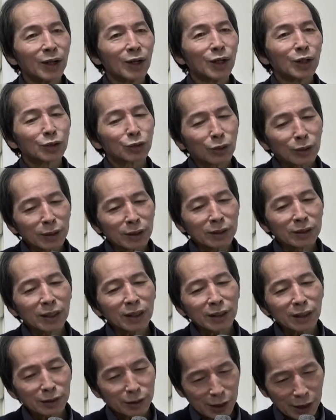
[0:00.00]
所以那
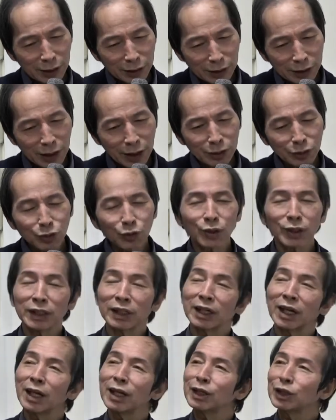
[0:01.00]
个跟争论，你
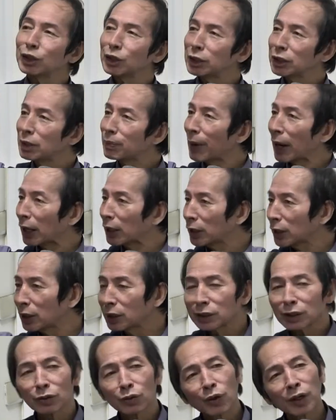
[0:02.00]
可以引100个例
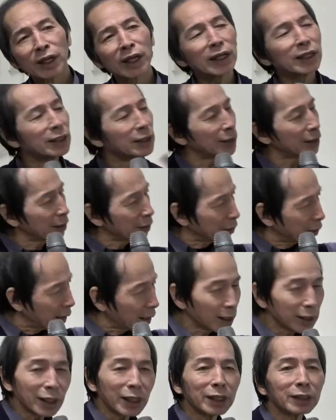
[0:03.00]
子，我可以引1000个
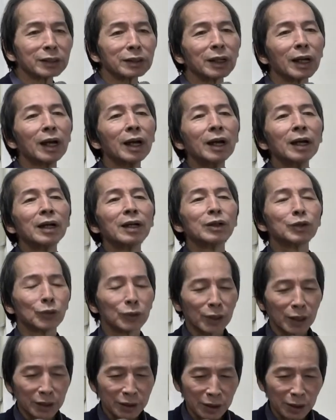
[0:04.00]
例子，永
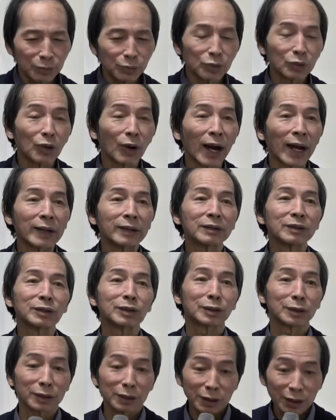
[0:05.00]
远争不完，
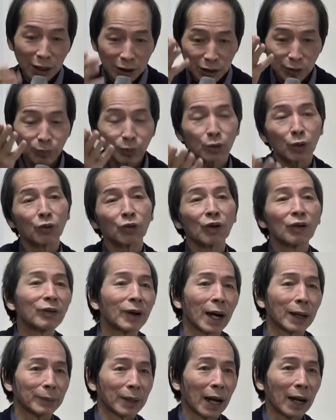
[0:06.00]
实际上就不懂佛
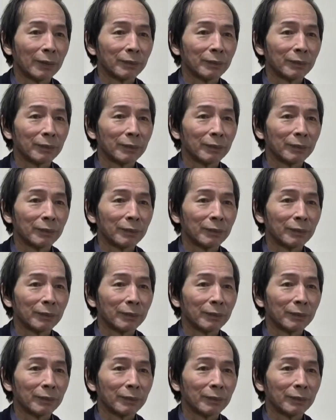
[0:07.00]
法嘛。